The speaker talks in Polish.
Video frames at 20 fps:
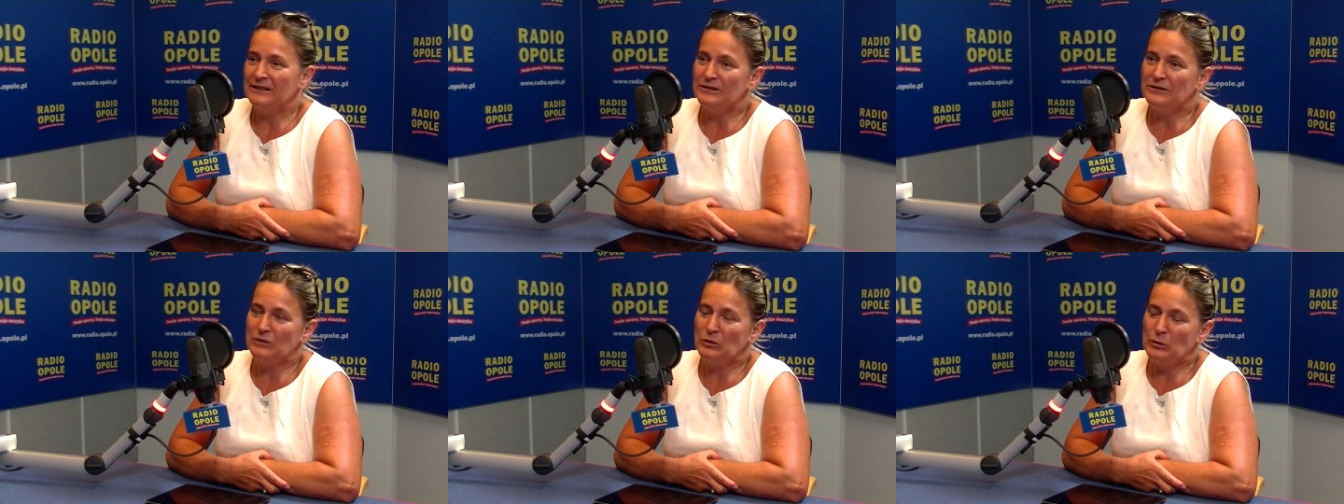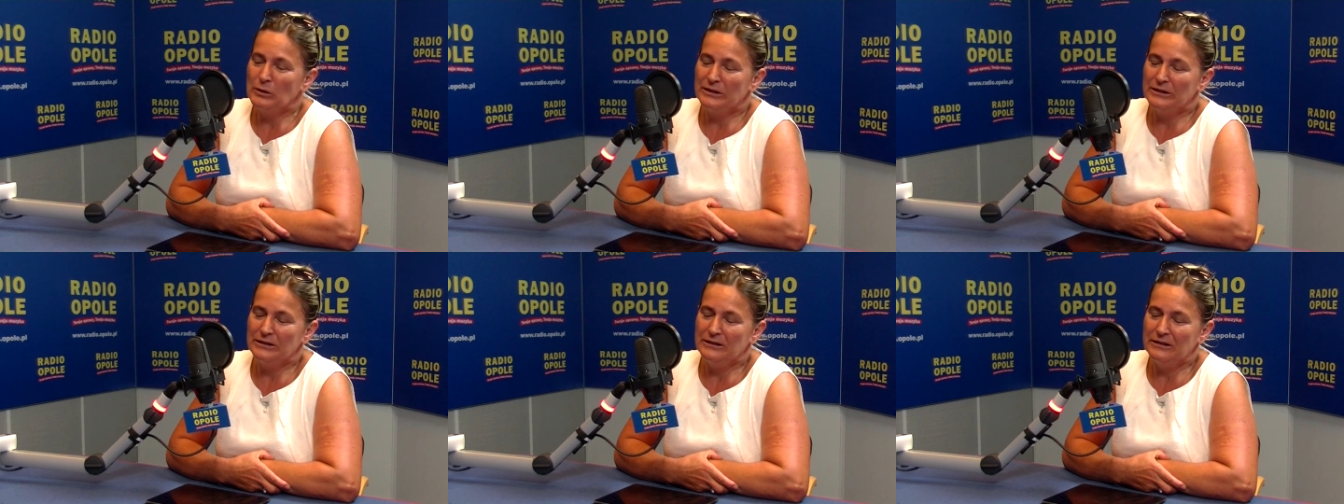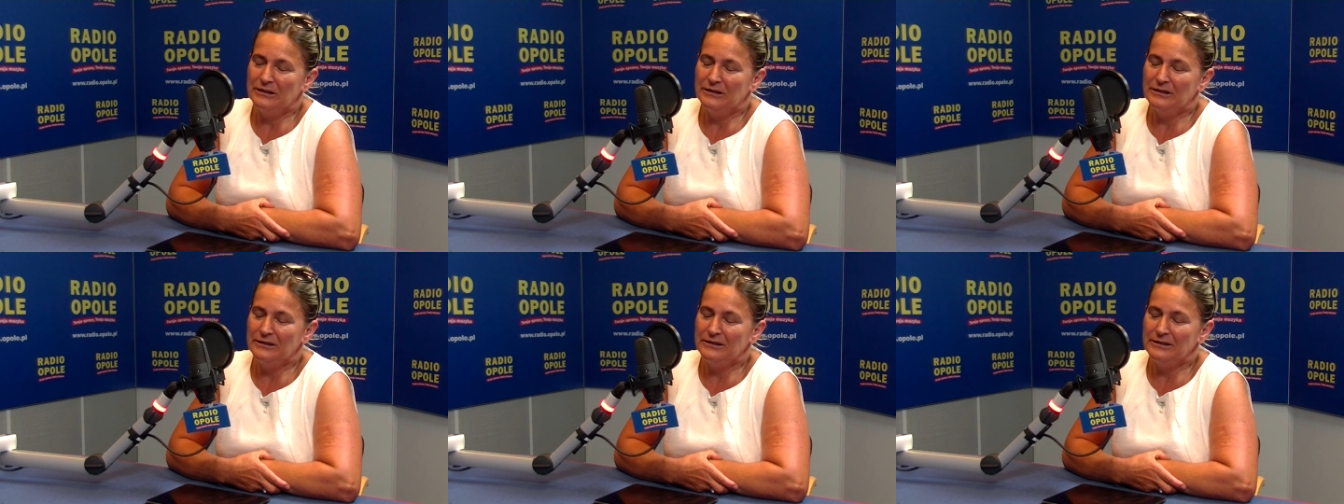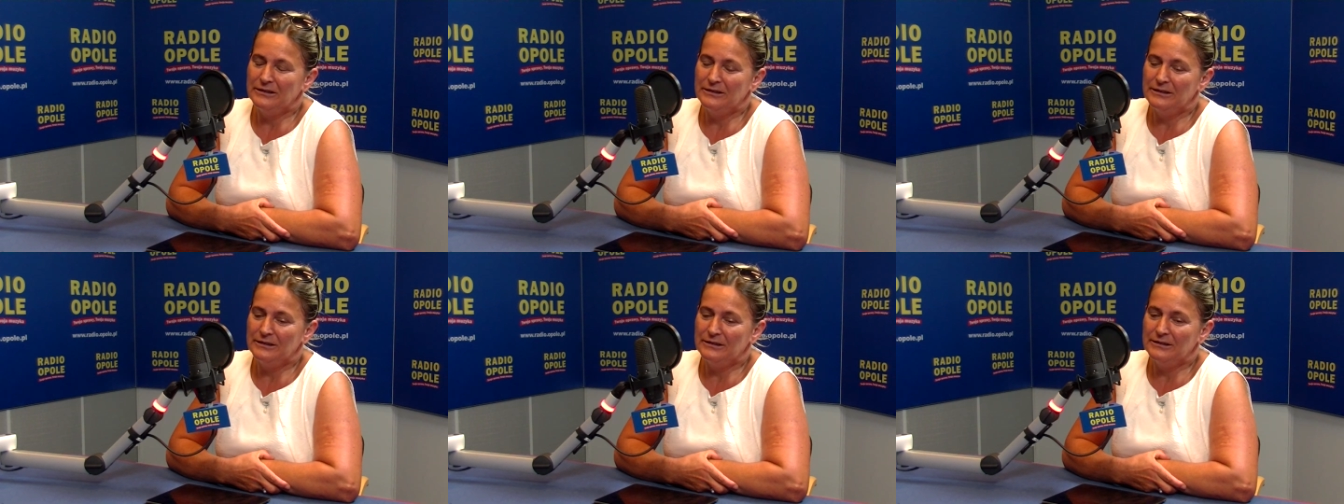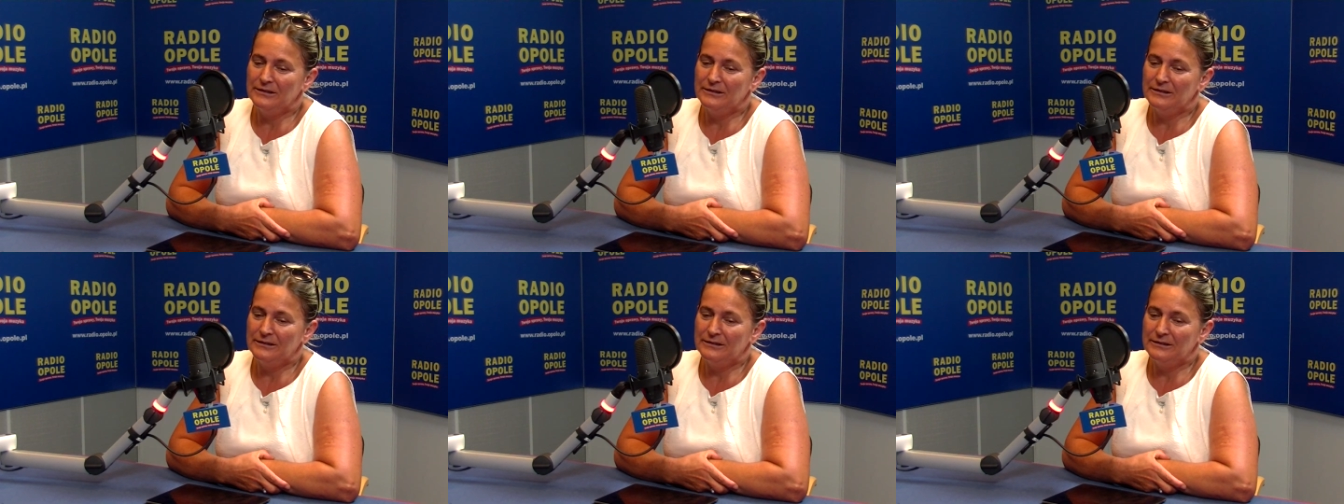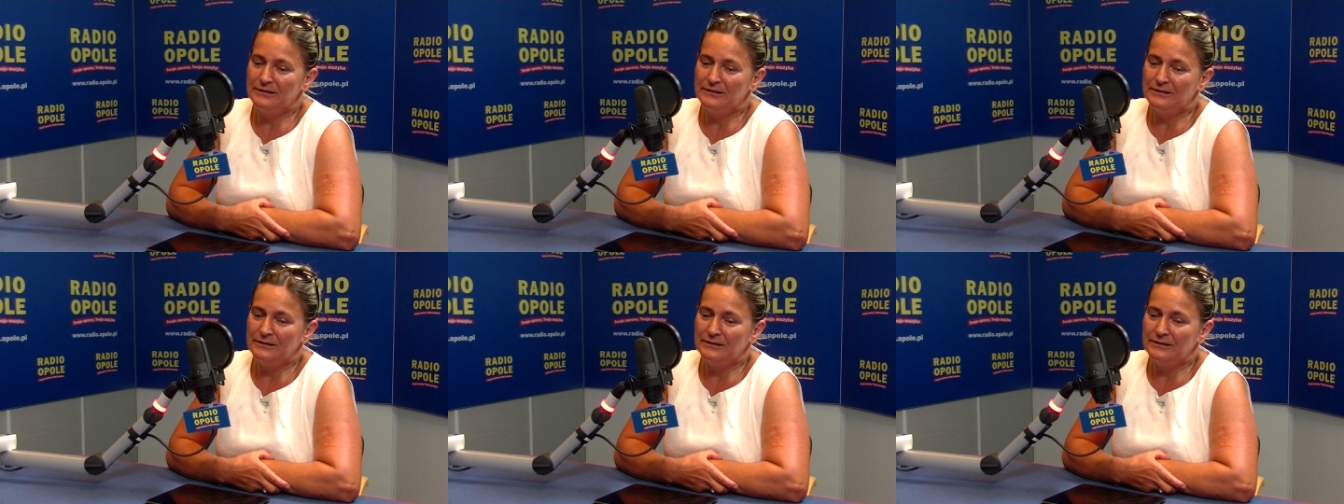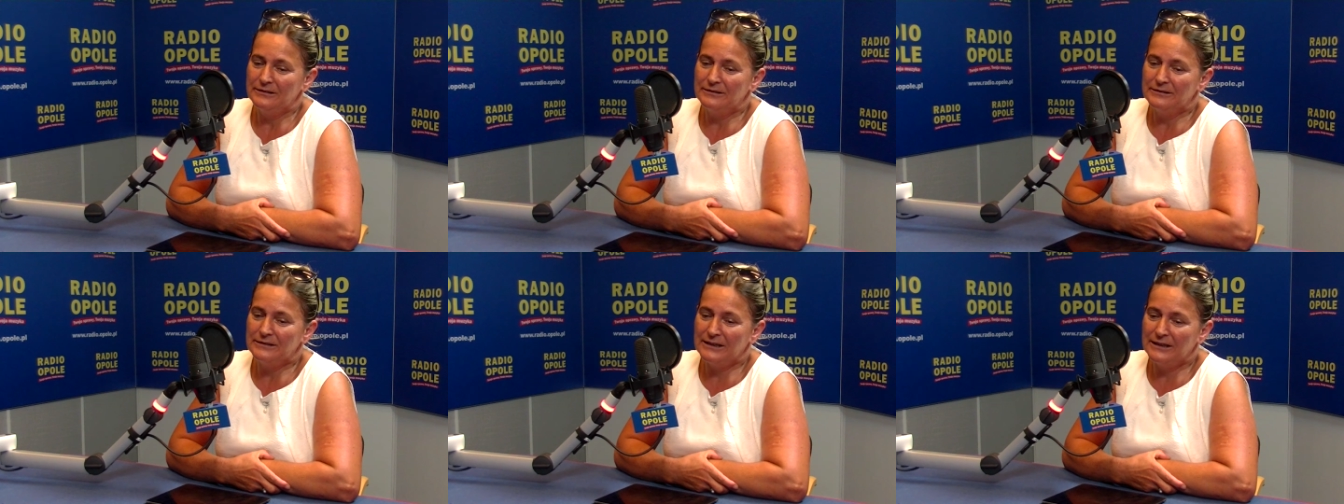dokładnie. I
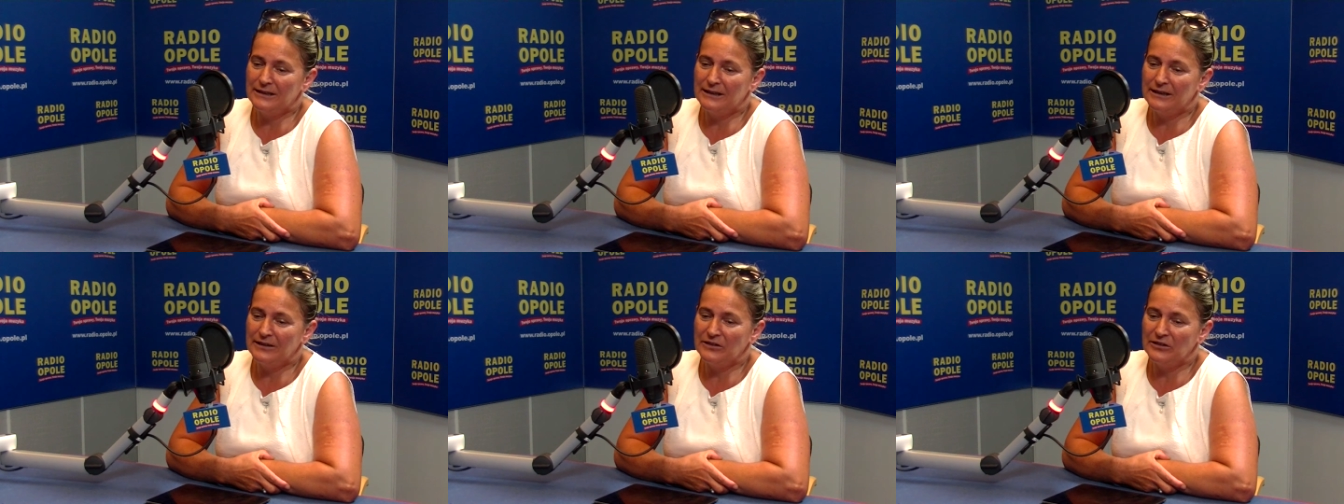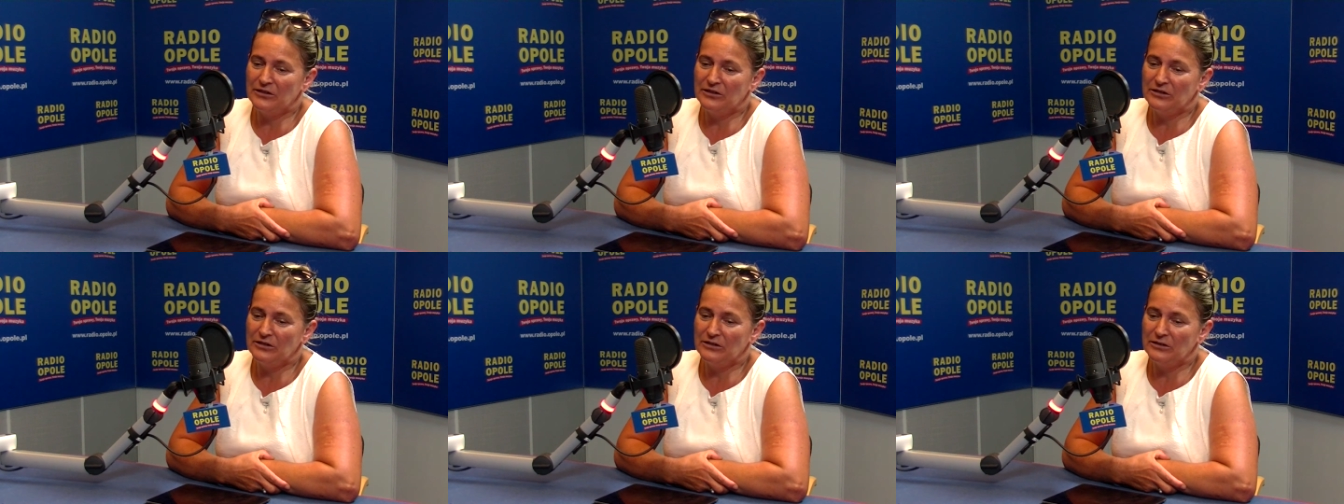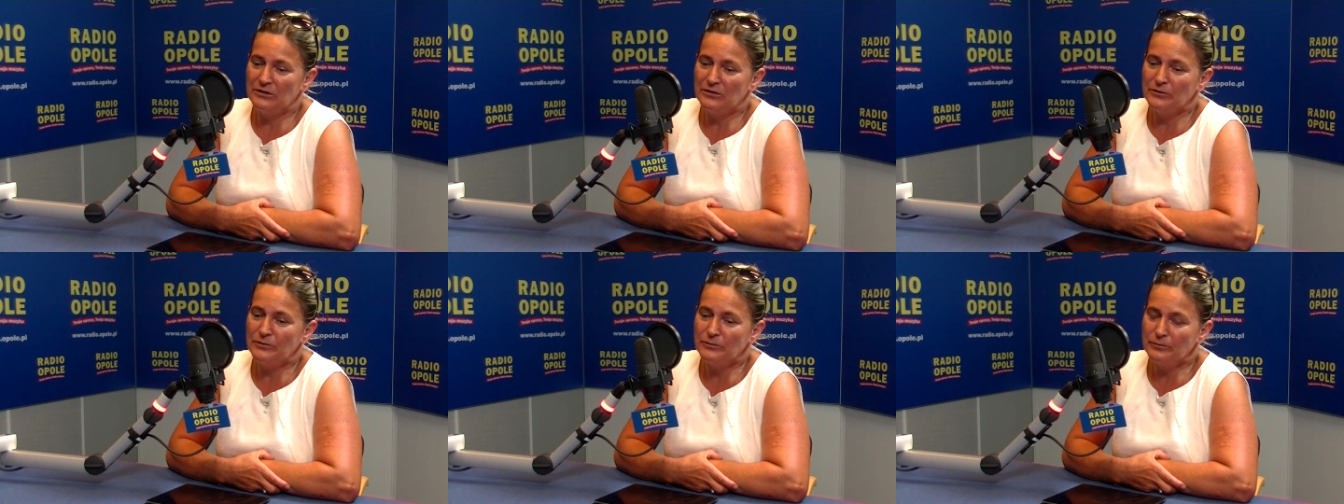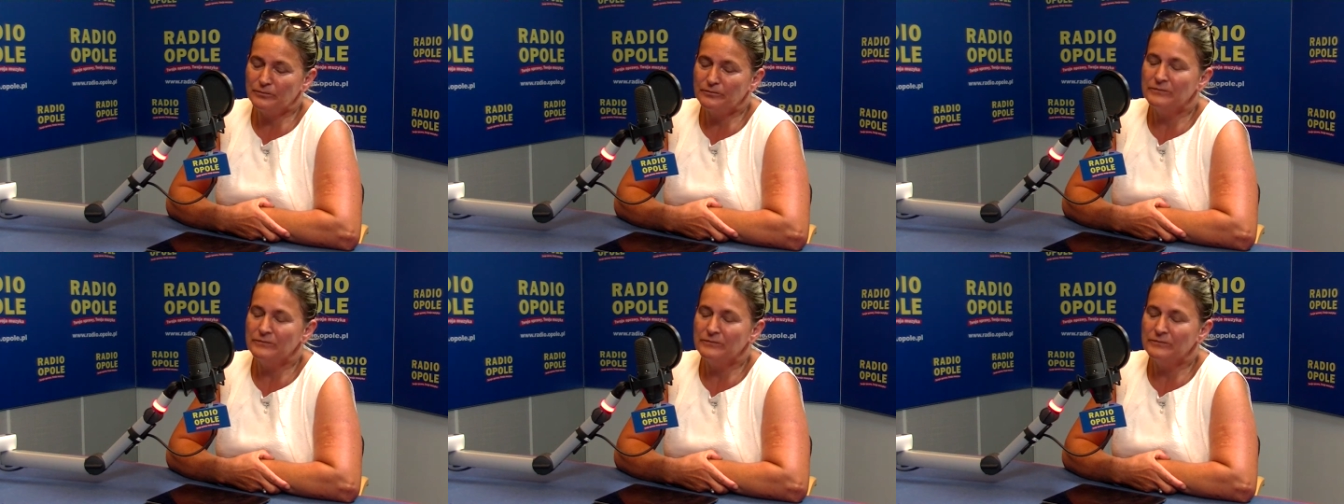y, teraz no,